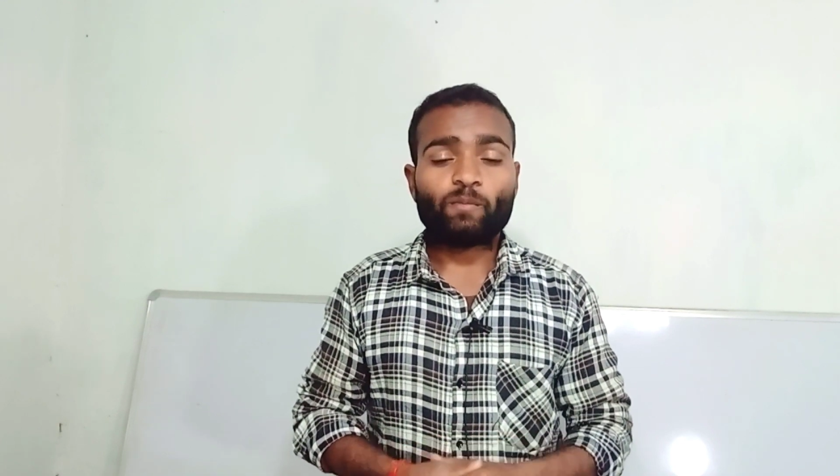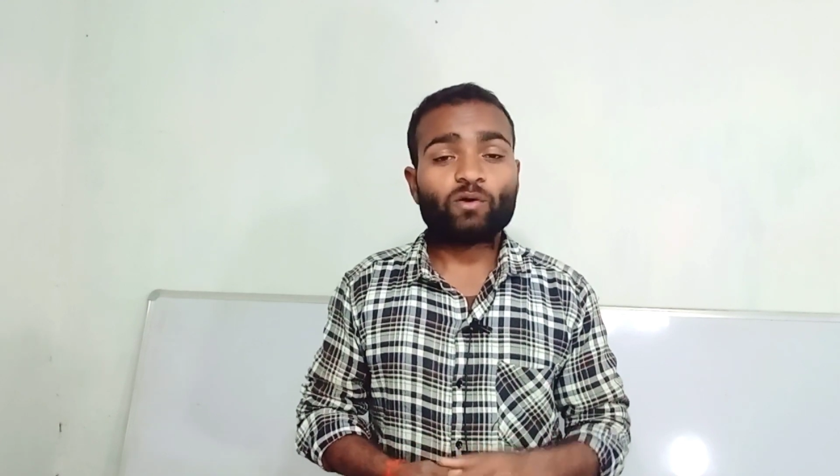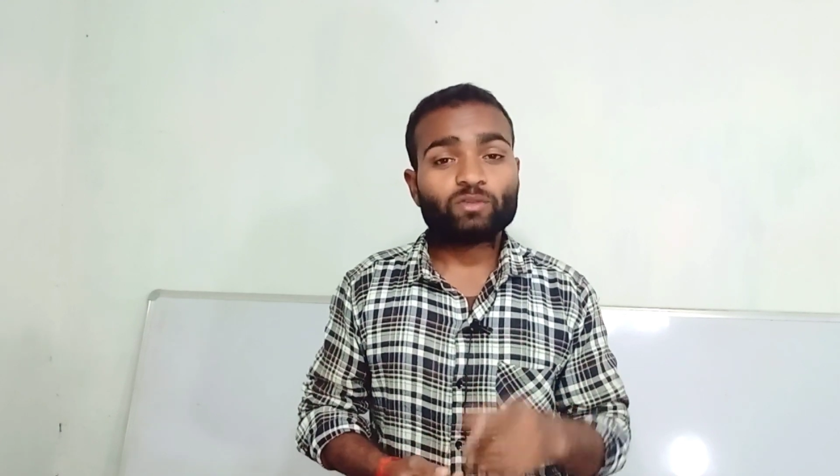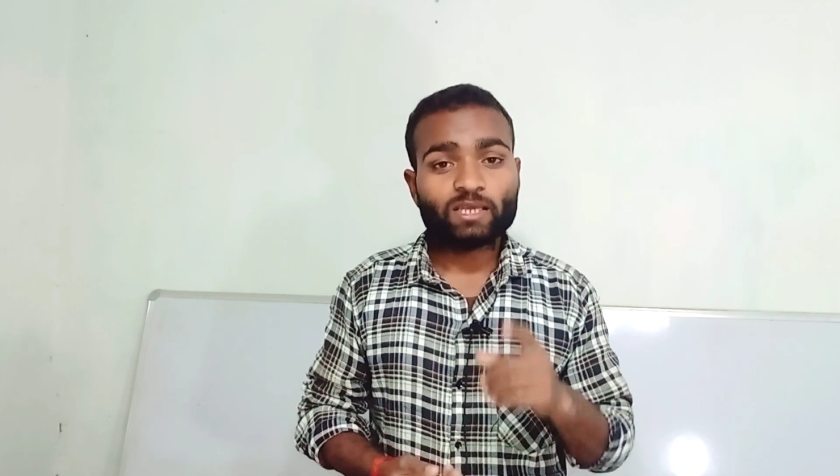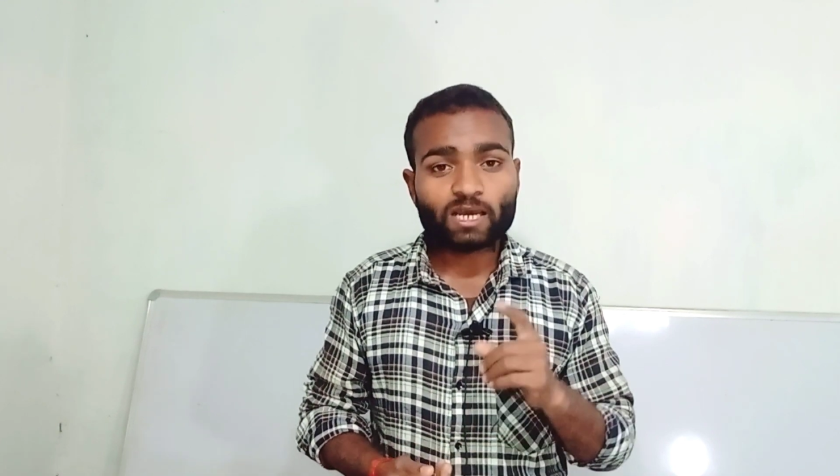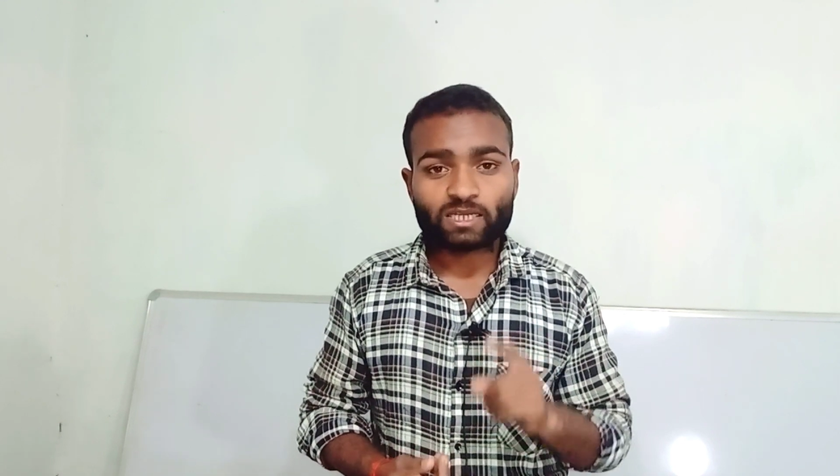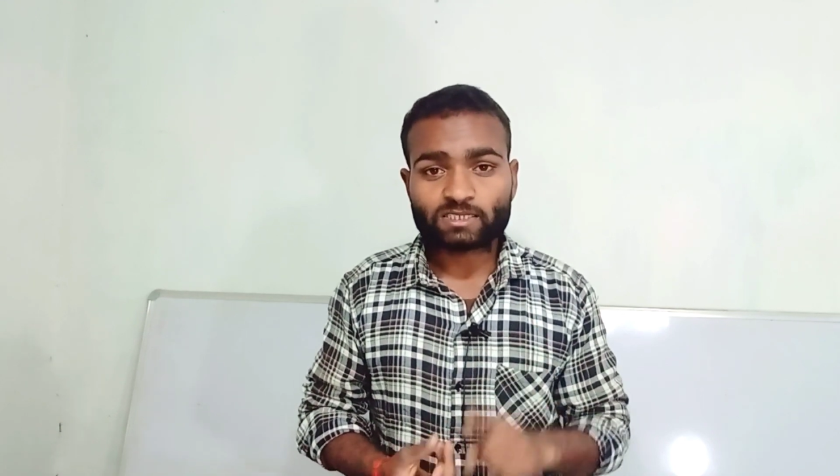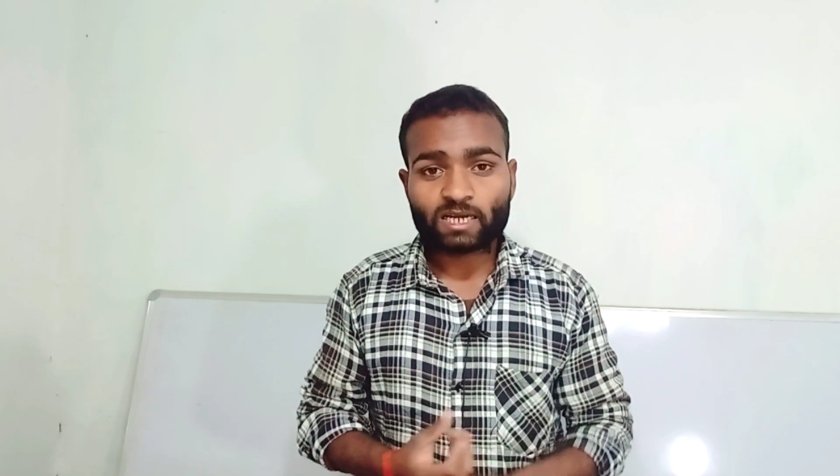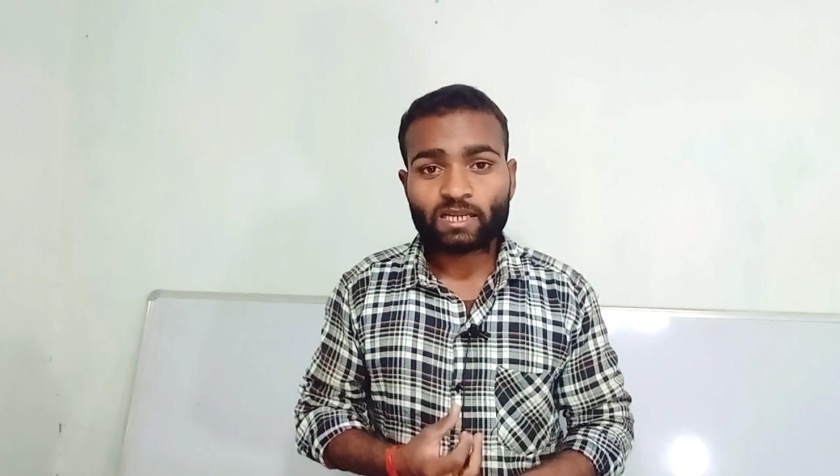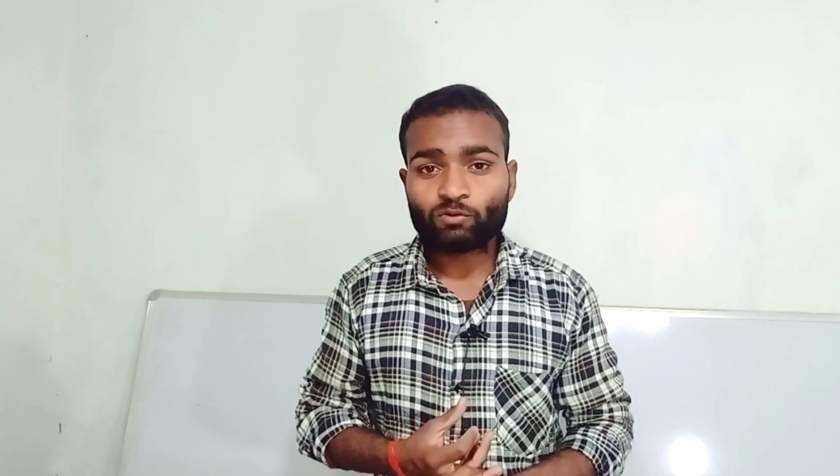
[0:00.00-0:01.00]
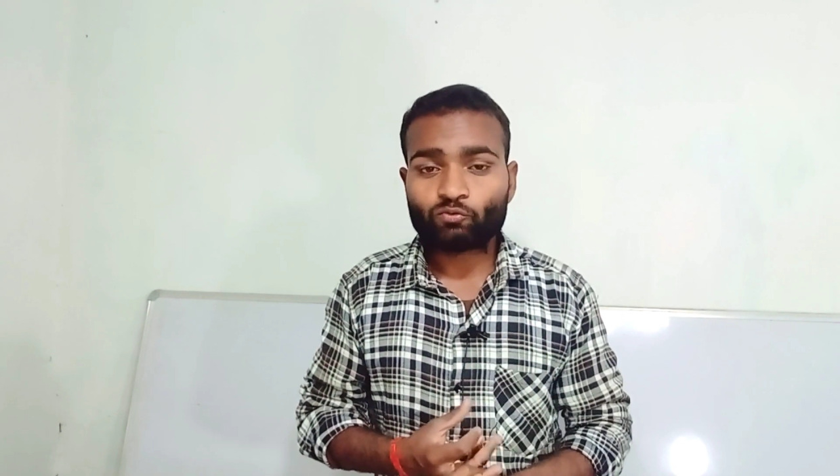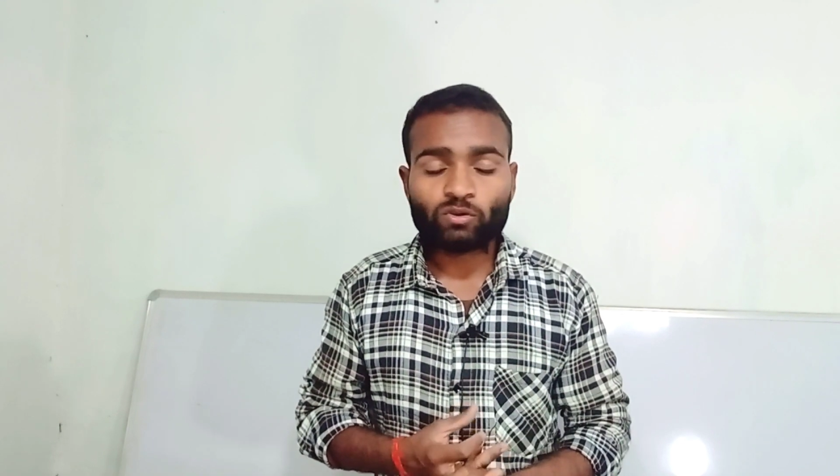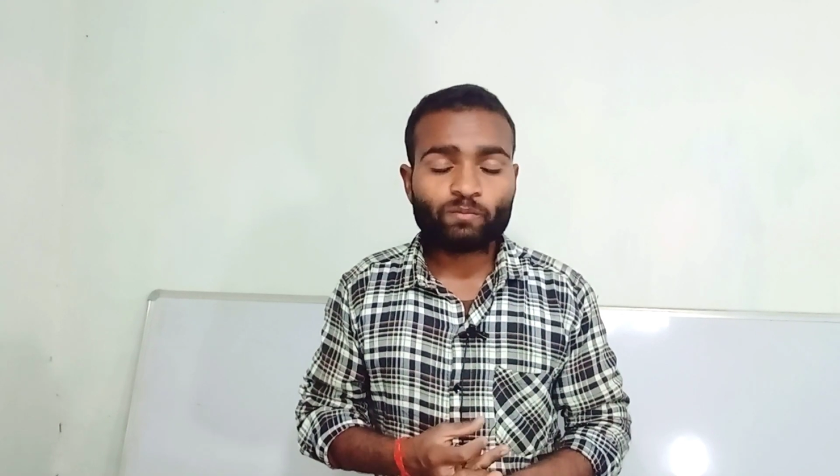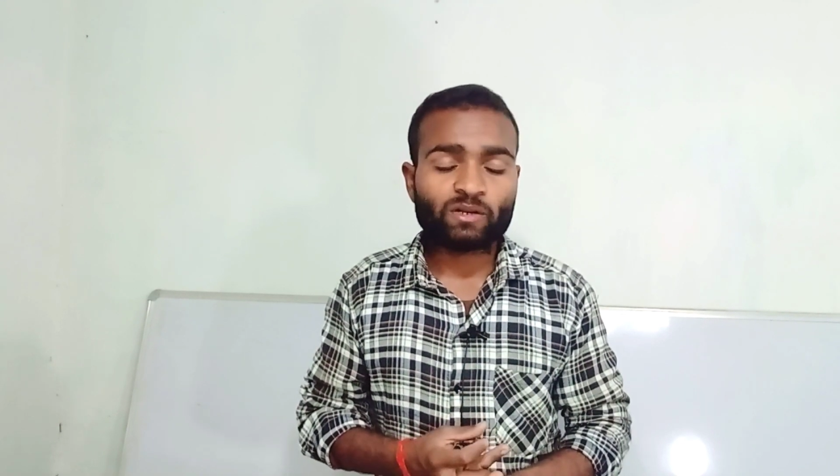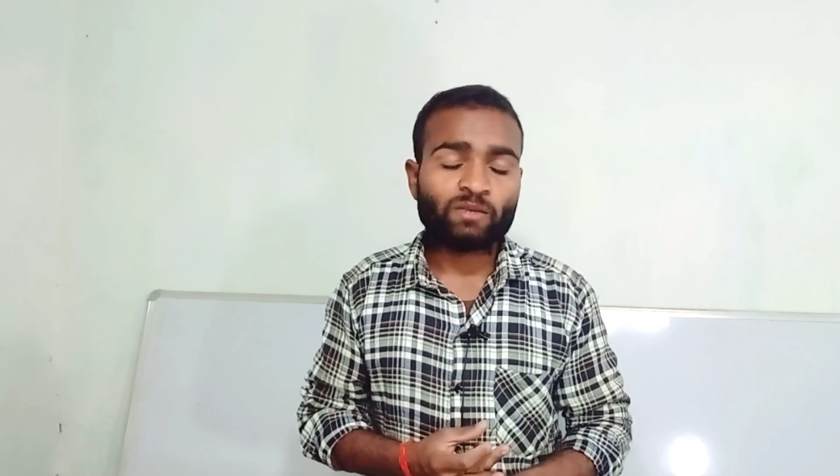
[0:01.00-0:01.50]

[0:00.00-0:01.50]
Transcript: बहुत ही आसान है कोई